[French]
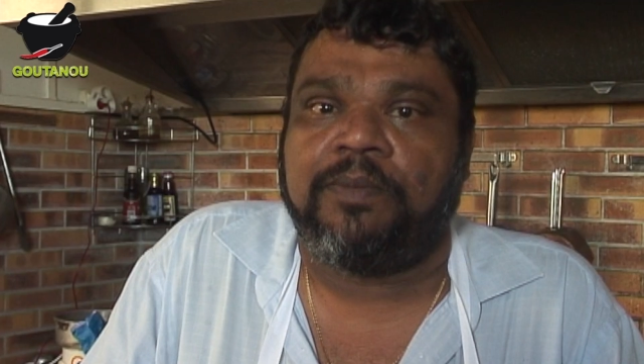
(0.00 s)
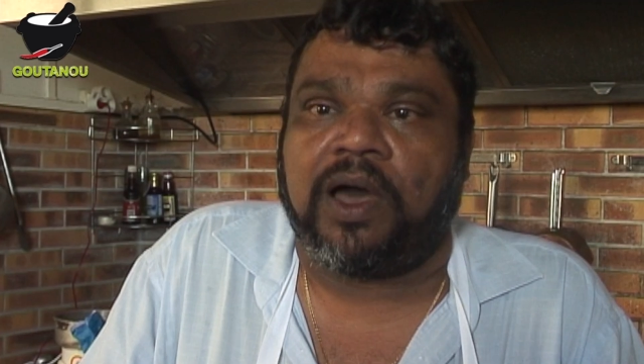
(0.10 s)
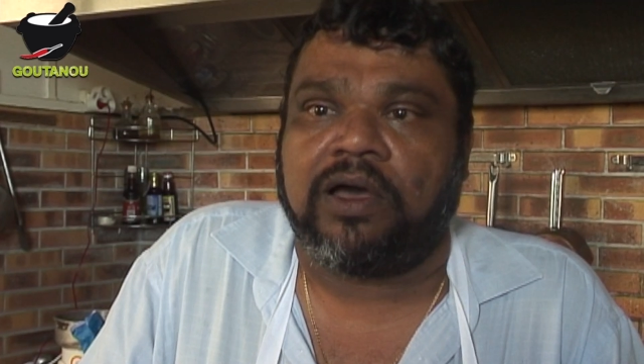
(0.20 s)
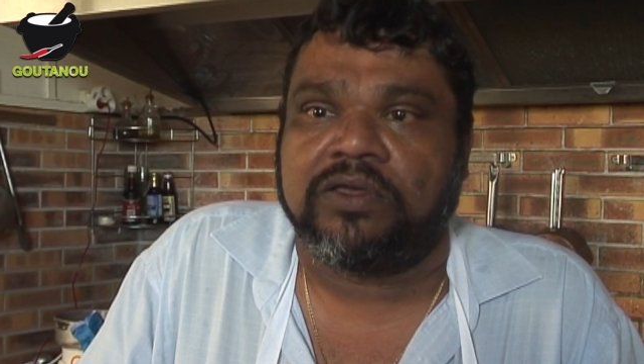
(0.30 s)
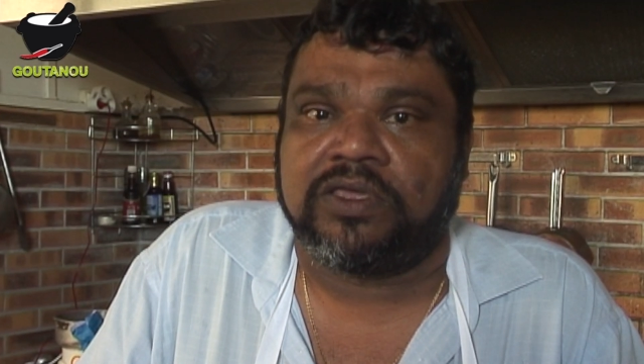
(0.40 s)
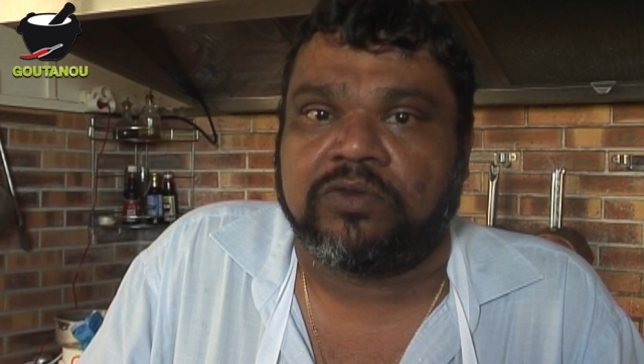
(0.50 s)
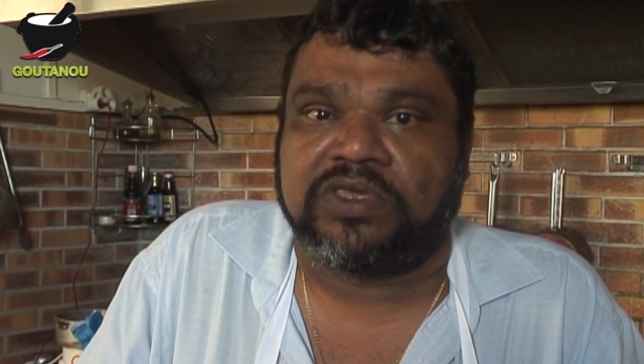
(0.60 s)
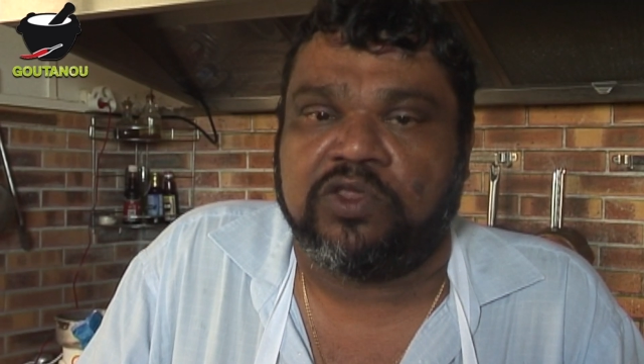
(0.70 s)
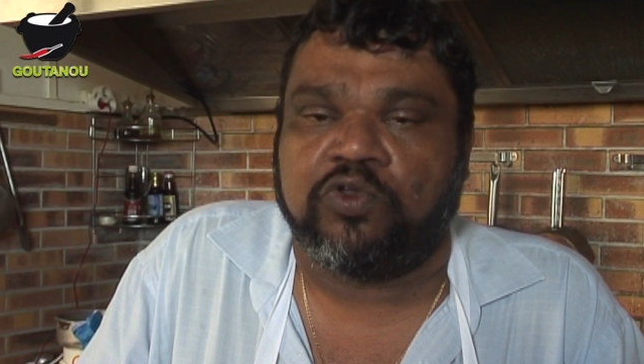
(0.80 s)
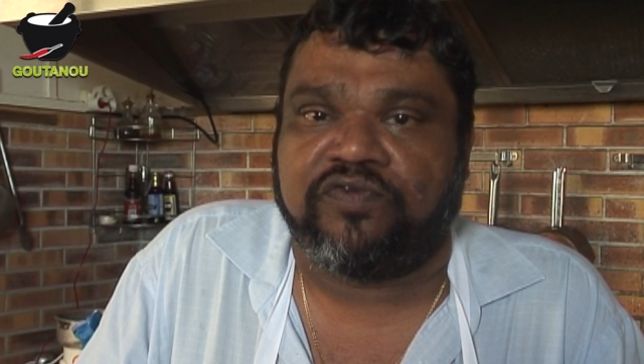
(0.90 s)
par
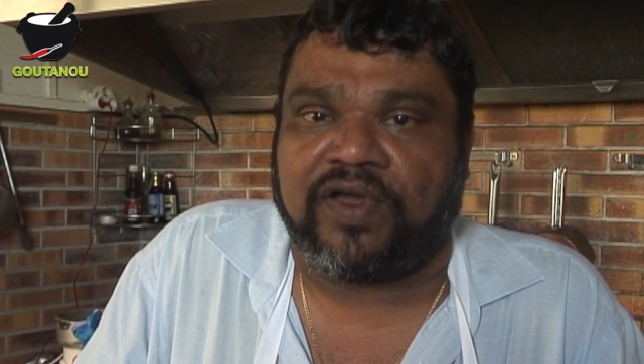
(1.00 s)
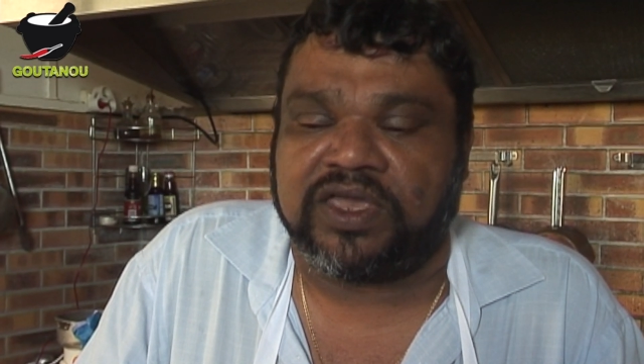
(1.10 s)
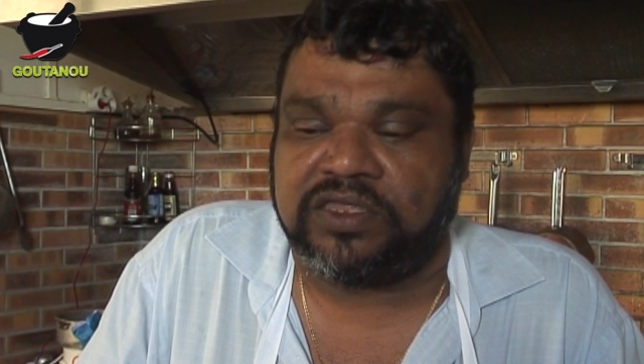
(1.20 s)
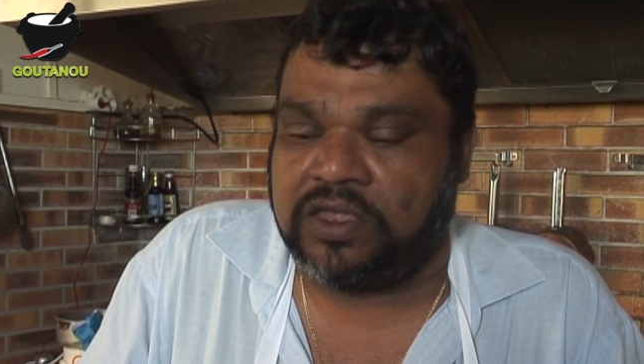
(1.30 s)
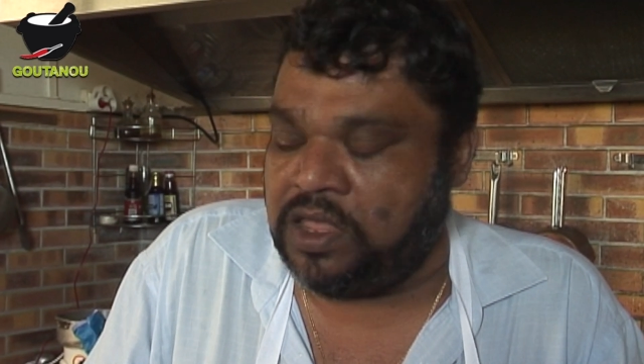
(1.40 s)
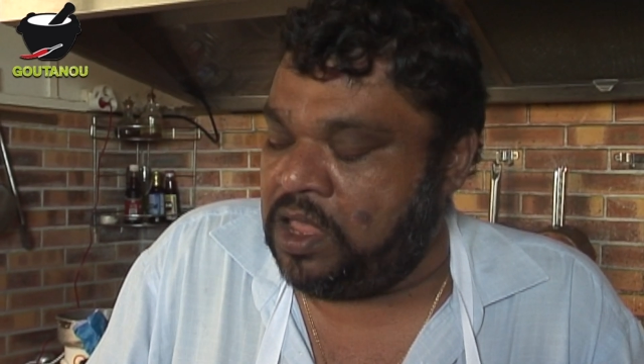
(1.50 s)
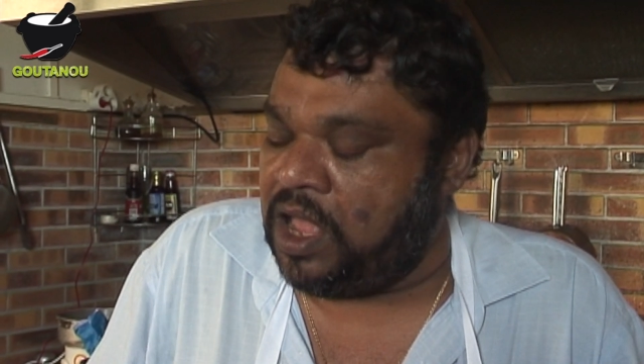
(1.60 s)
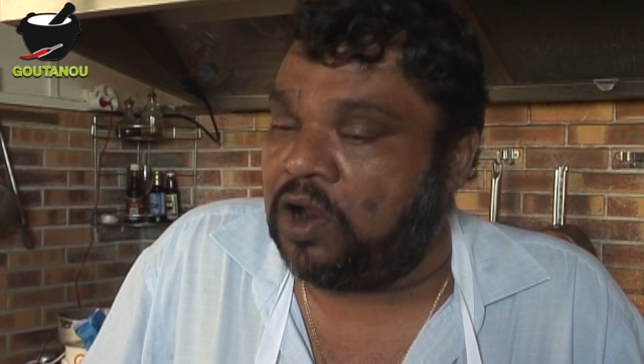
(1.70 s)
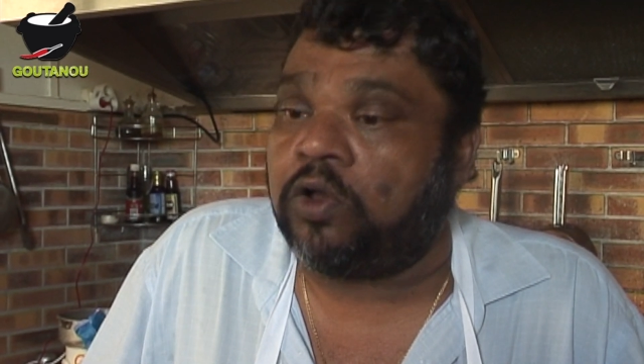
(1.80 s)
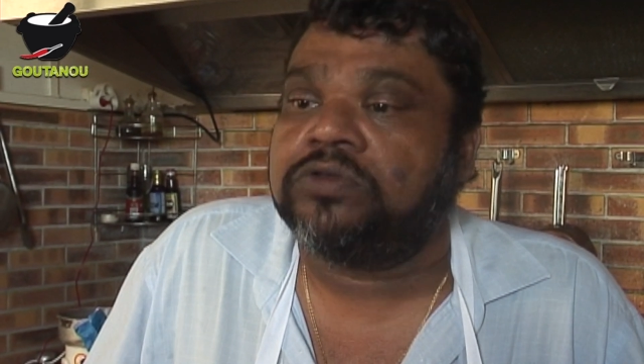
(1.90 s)
kilos de farine.
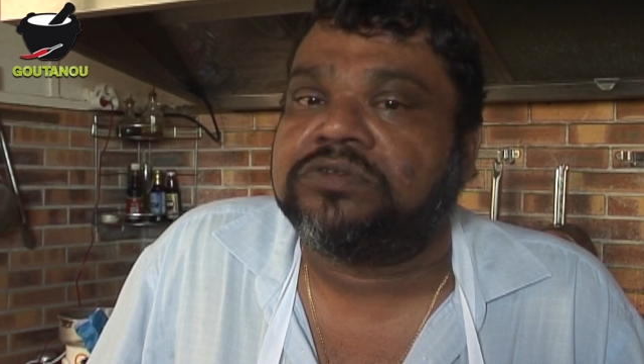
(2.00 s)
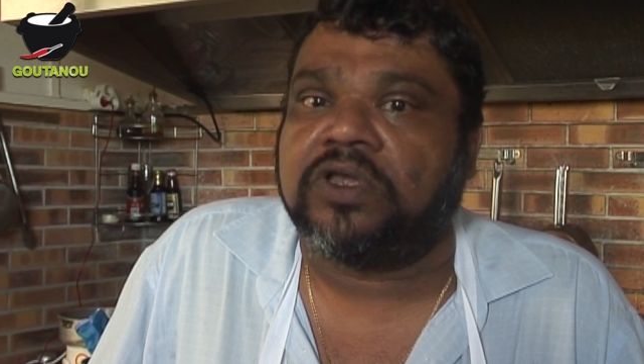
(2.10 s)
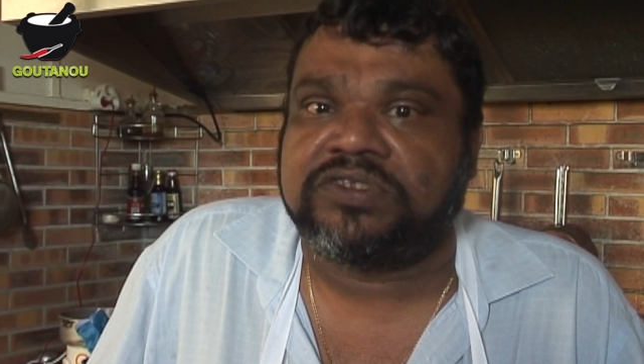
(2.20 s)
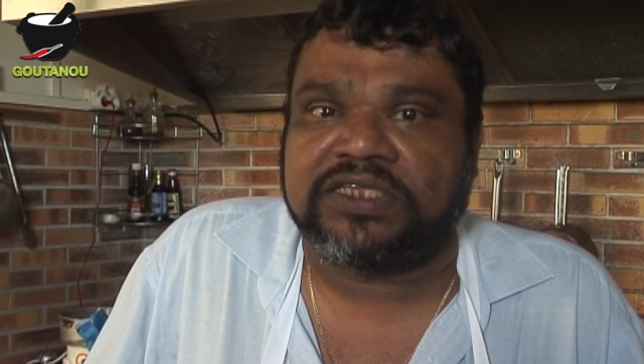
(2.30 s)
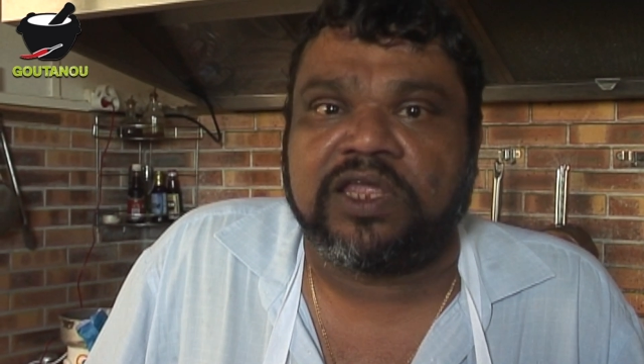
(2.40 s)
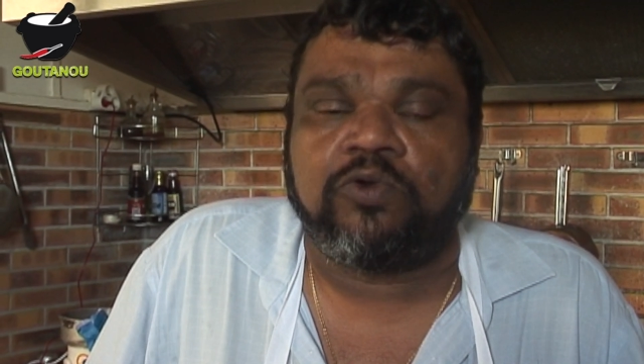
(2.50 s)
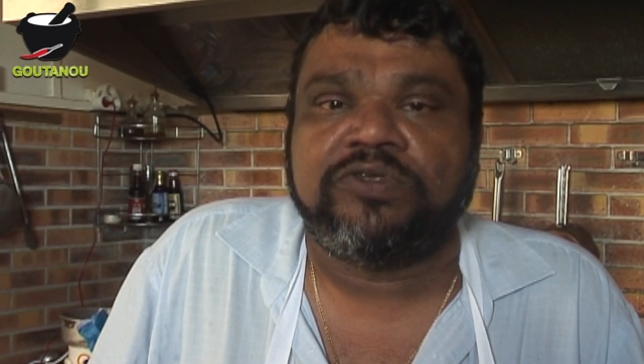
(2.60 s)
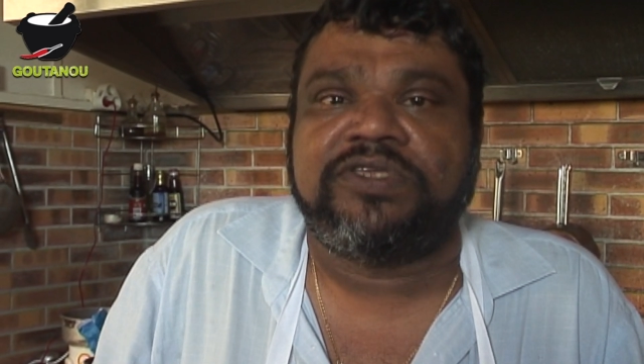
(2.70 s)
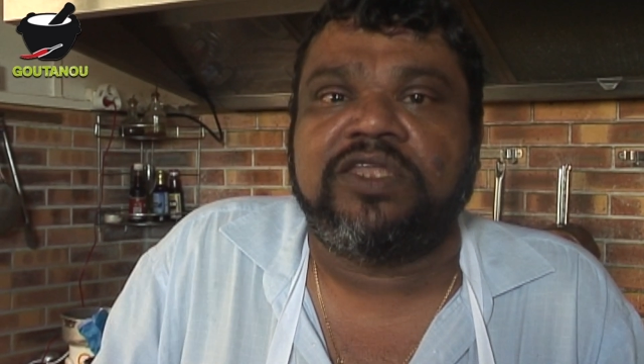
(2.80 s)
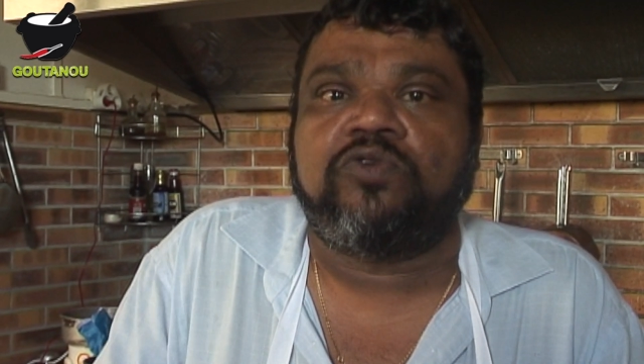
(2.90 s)
Alors, dans certaines
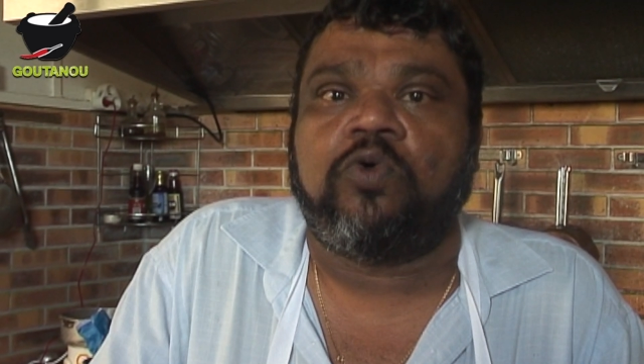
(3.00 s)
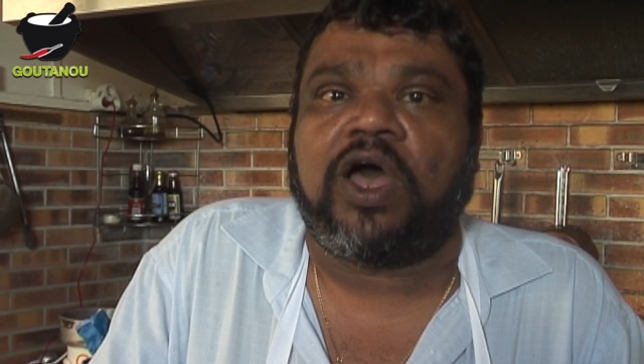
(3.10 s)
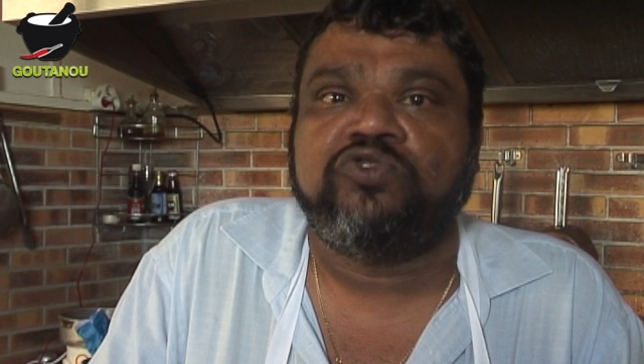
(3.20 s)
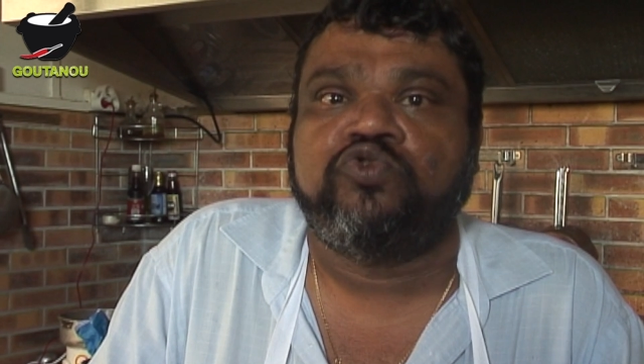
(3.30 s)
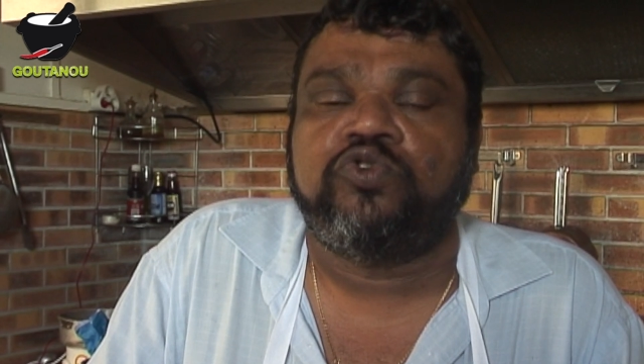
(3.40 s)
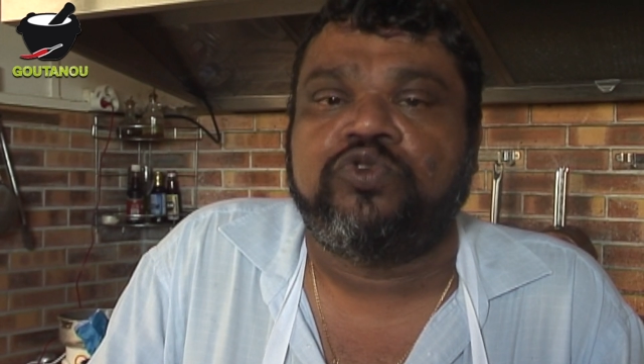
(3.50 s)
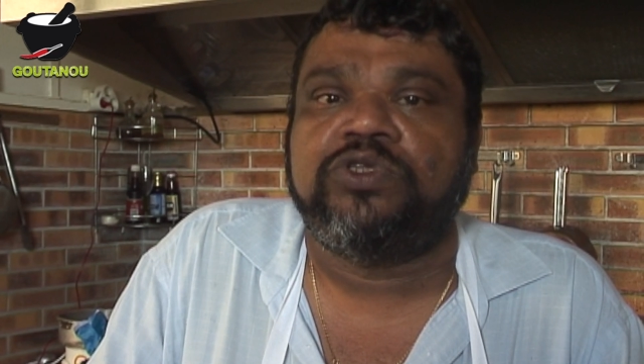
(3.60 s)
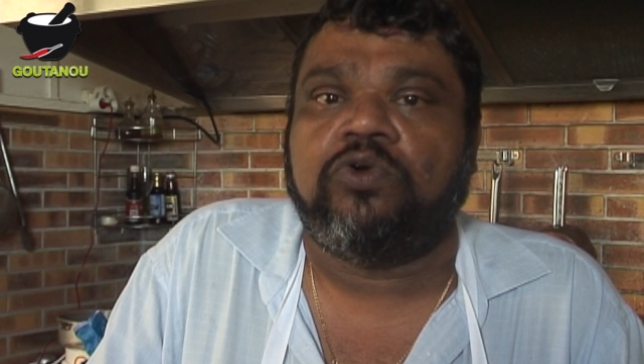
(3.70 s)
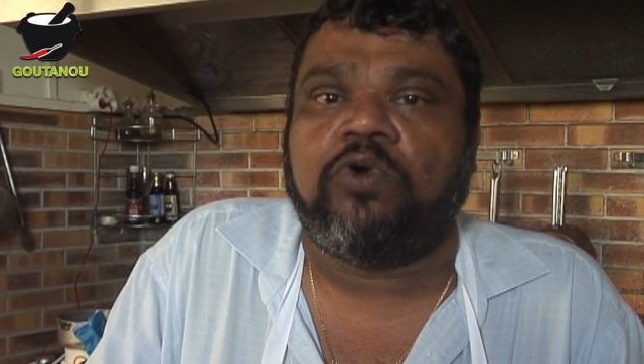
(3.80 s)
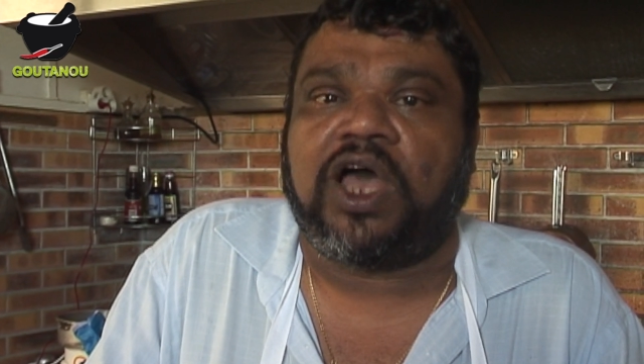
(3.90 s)
recettes, on rajoute,
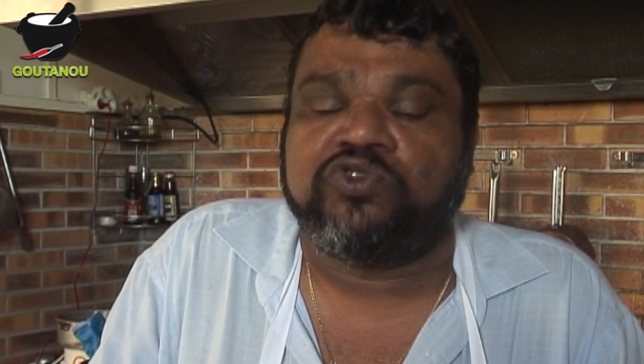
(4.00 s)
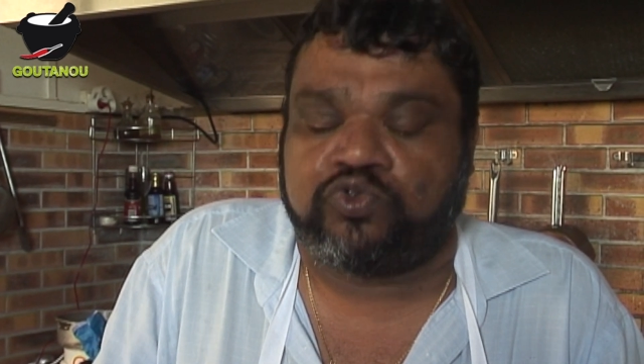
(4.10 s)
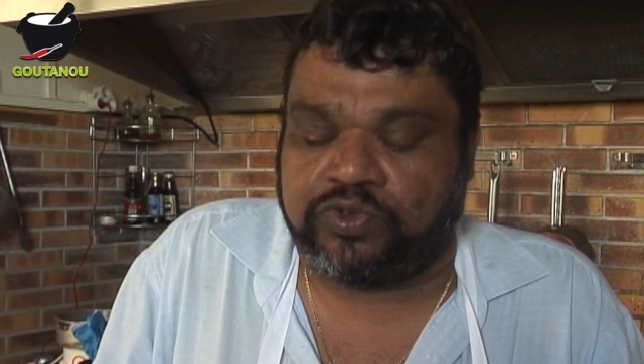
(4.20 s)
on rajoute